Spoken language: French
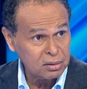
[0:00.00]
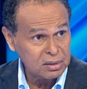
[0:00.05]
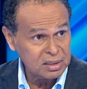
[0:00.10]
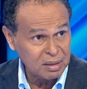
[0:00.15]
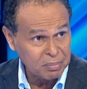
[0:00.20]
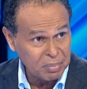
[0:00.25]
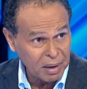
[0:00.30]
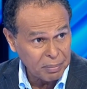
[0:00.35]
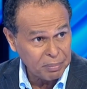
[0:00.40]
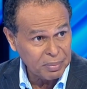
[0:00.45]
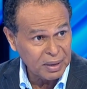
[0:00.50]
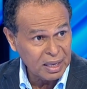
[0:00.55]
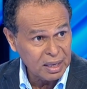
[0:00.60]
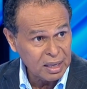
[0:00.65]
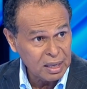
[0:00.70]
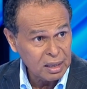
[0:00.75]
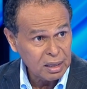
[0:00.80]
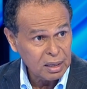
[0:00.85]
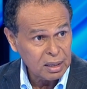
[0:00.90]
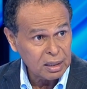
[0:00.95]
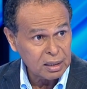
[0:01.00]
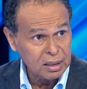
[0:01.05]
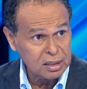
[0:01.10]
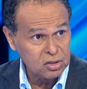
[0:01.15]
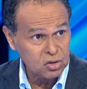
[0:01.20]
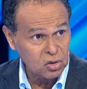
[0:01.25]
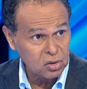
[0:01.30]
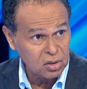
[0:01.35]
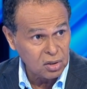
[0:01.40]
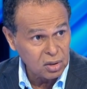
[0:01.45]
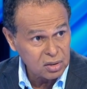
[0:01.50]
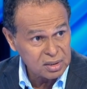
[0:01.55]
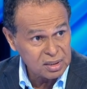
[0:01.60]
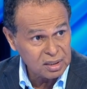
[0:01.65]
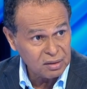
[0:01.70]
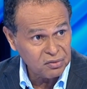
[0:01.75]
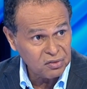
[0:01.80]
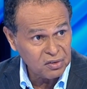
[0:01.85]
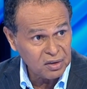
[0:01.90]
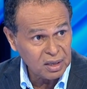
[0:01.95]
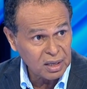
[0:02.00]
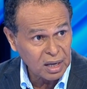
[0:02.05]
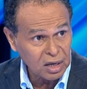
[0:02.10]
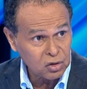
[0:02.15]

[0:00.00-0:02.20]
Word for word: s'éparpillent, qui se densifient